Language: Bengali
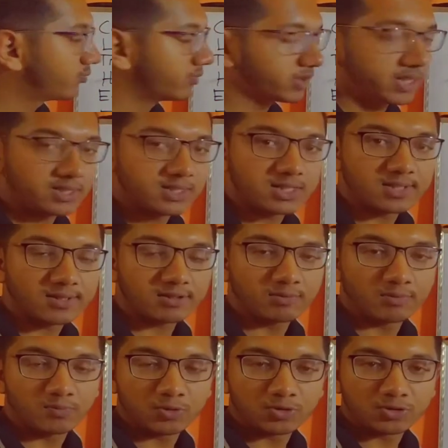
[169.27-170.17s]
আপনারা চেষ্টা
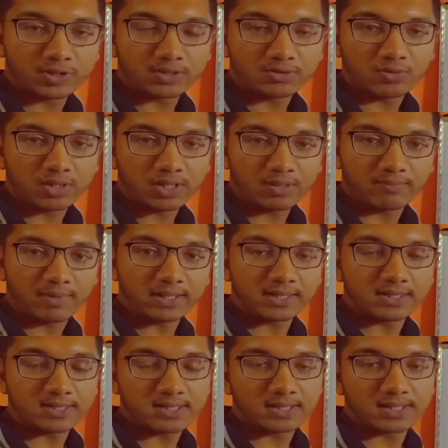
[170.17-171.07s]
করুন প্রত্যেকটি ওয়ার্ডের
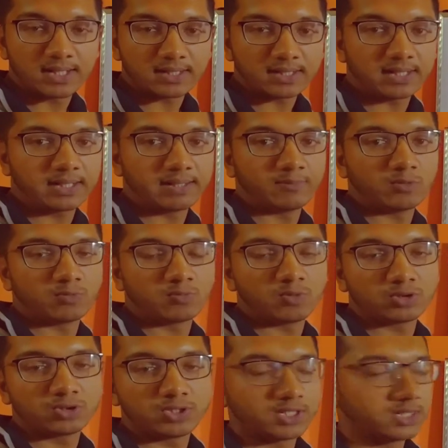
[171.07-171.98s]
মানে জেনে রাখার এবং
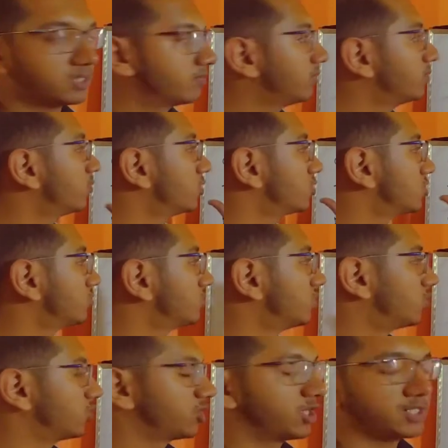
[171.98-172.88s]
প্রত্যেকটি বিপরীত
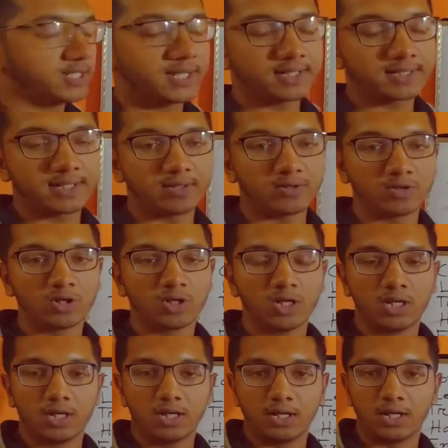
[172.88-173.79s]
শব্দ মনে রাখার কারণ
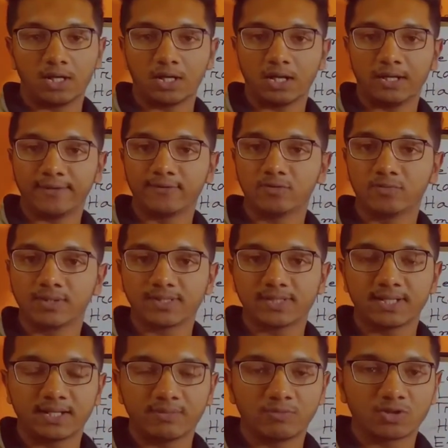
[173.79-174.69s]

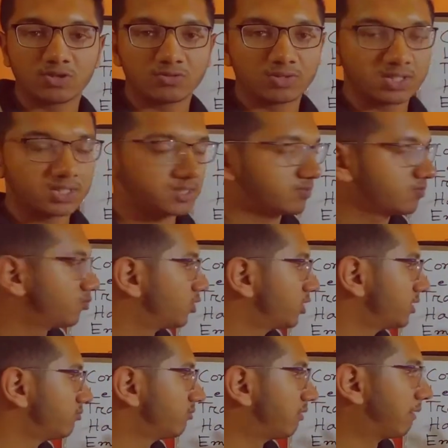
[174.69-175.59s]
ইউনিভার্সিটি অ্যাডমিশন টেস্ট
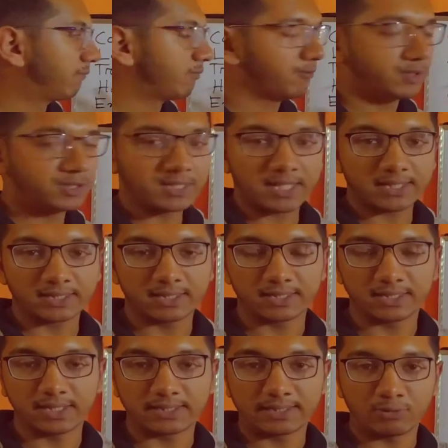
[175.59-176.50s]
বলেন বা বিভিন্ন
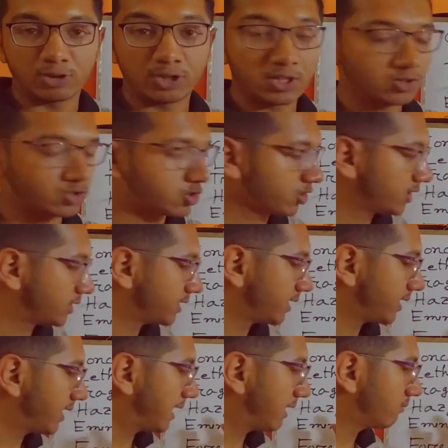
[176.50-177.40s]
চাকরির ক্ষেত্রে অধিকাংশ
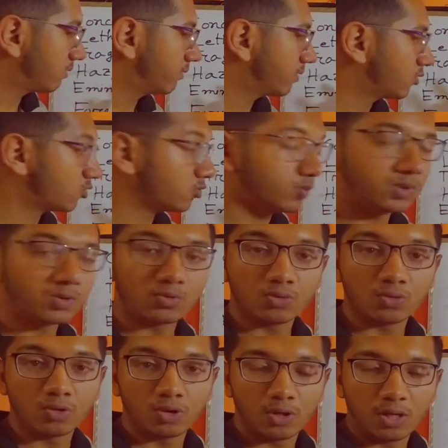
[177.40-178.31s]
ক্ষেত্রেই এইভাবে
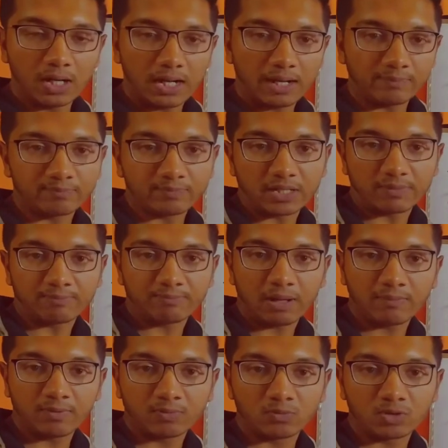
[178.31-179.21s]
হুবহু আপনারা
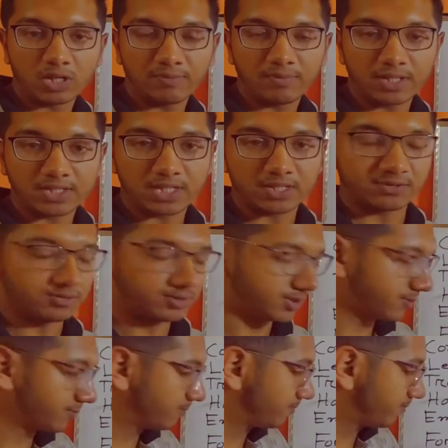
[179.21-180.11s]
পাবেন বলে আমি আশা
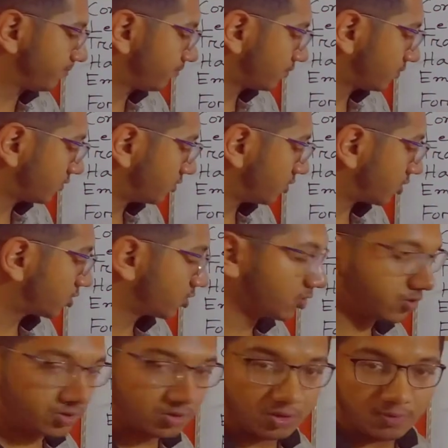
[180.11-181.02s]
করি
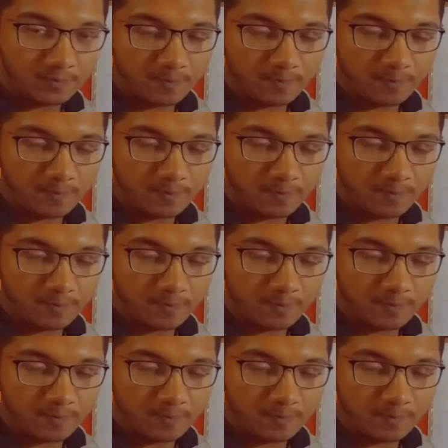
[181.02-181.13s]
দর্শক